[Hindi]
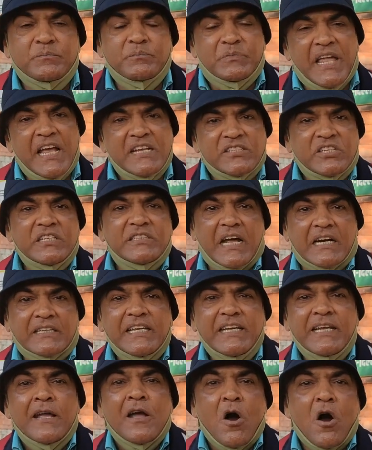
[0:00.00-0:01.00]
देश की
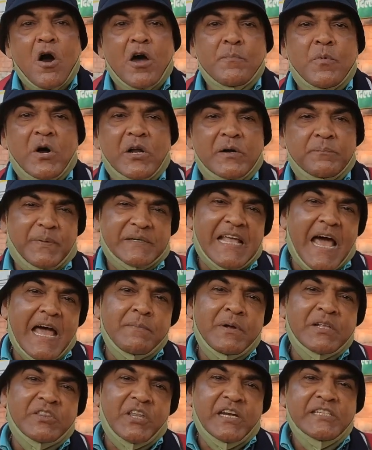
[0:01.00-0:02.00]
धरती और
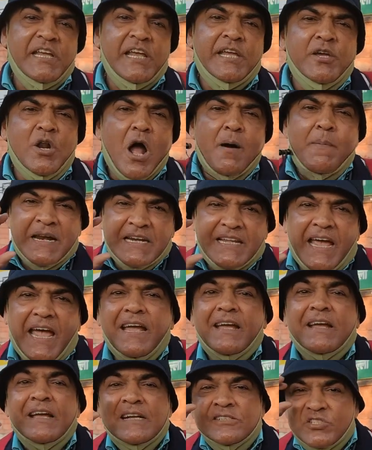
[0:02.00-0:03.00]
प्रधानमंत्री जी हीरो बन
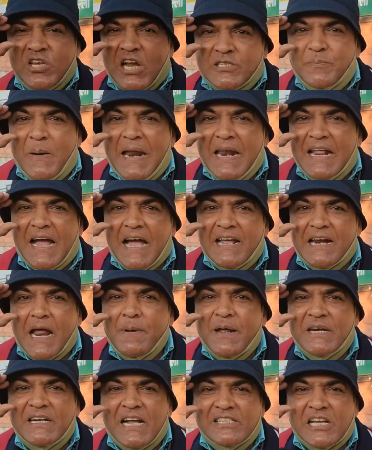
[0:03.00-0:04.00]
के चश्मा लगा
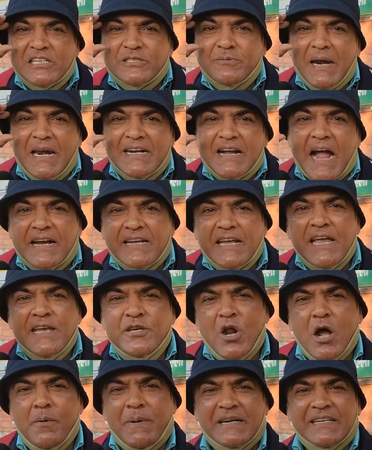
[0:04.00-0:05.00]
रेबन का चश्मा लगा के
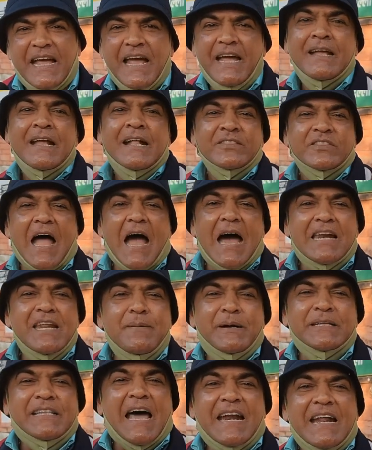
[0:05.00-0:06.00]
हीरो बन के ताली
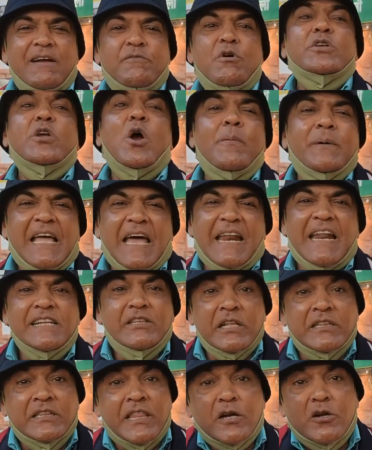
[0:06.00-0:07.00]
बजा रहे हैं वो क्यों बजा रहे हैं
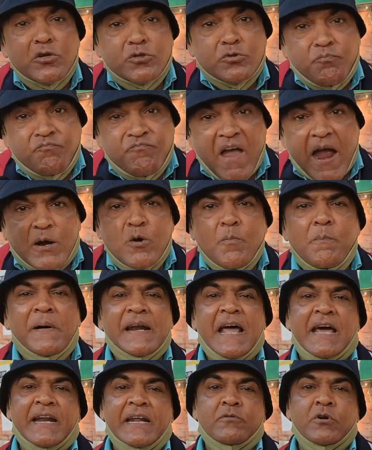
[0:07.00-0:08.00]
जनता को बैकूफ
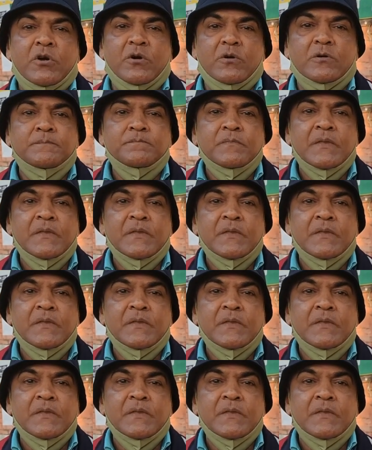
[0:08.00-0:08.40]
बना रहे हैं वो लोग